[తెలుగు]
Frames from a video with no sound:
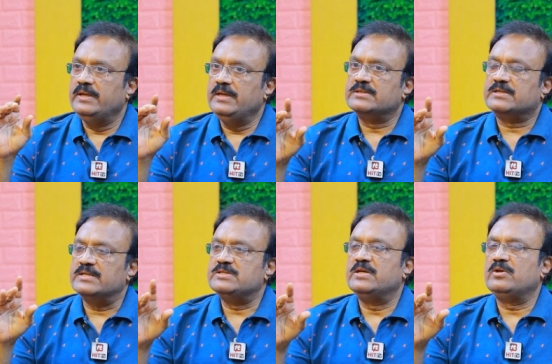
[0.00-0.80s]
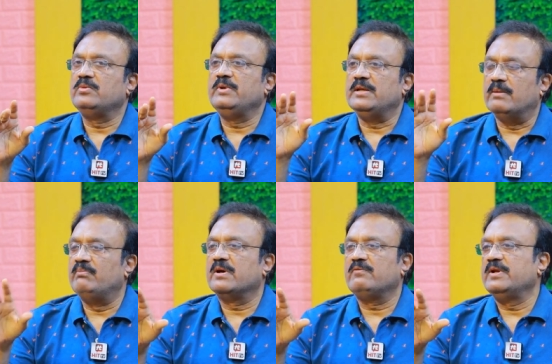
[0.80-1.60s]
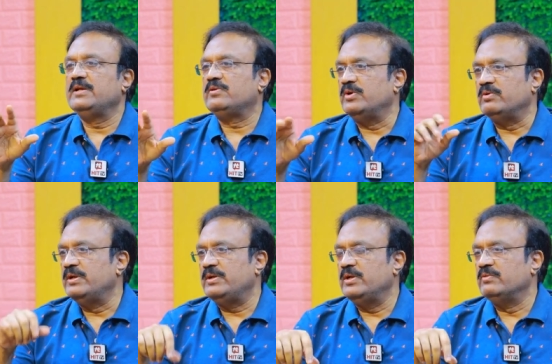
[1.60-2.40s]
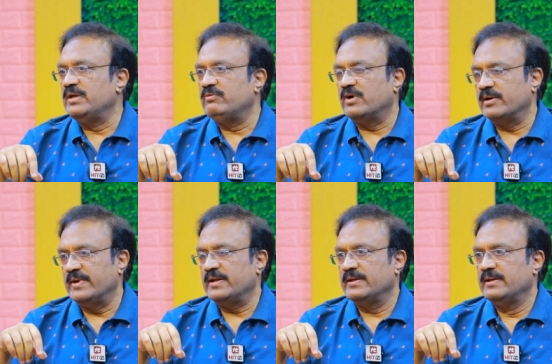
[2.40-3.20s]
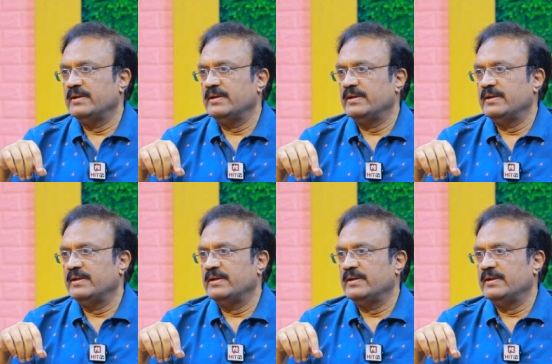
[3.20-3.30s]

హీఈస్ కన్సిడర్డ్ టు బి నెంబర్ వన్ ట్వంటీ టీ ట్వంటీ ఫార్మాట్